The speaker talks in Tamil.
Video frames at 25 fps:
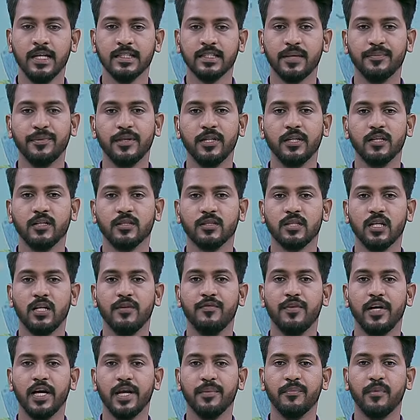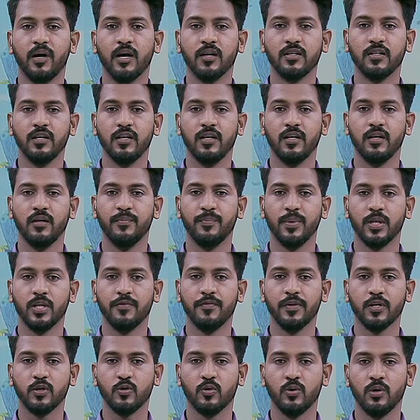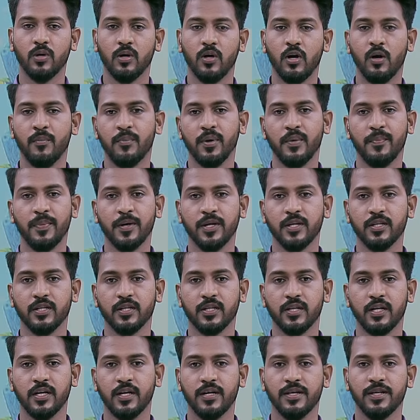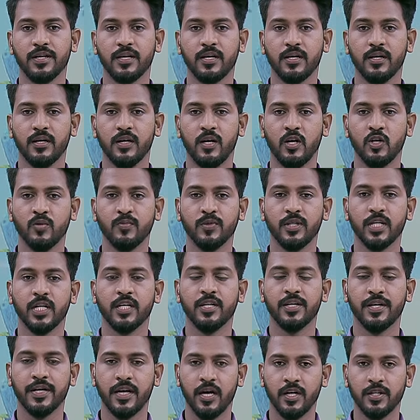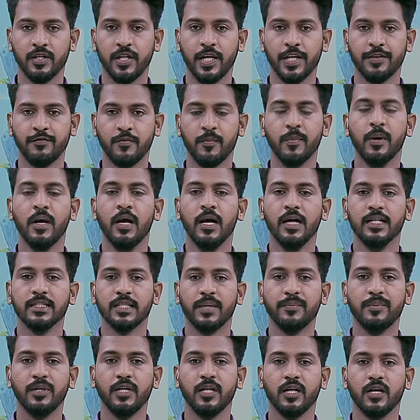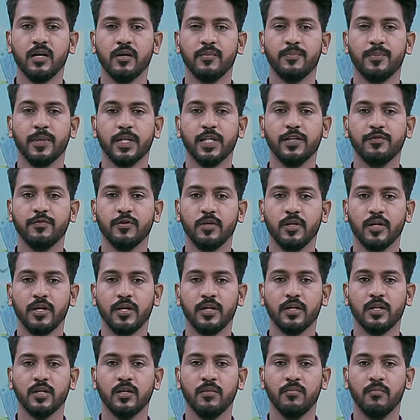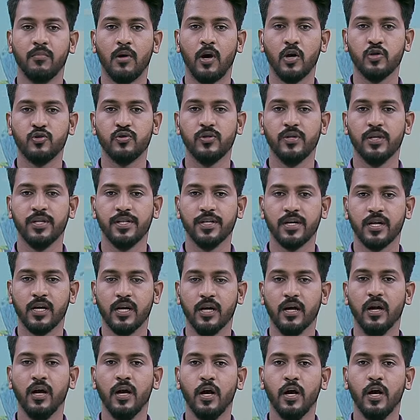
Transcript: தமிழகத்தில் வெளிமாநில பதிவெண் கொண்ட ஆம்னி பேருந்துகளை இயக்க அனுமதி கிடையாது எனவும் தமிழக பதிவு எண்ணுக்கு மாற்றி இயக்க